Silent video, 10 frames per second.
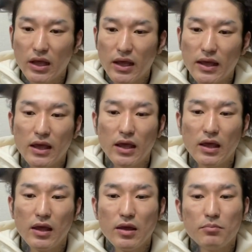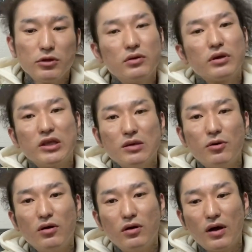えー、もっと希
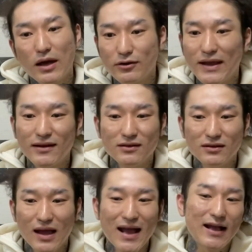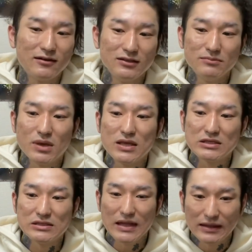望あふれる明るいイメージ
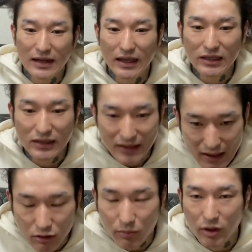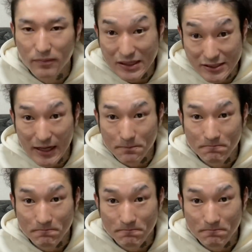になったらいいなと思いました。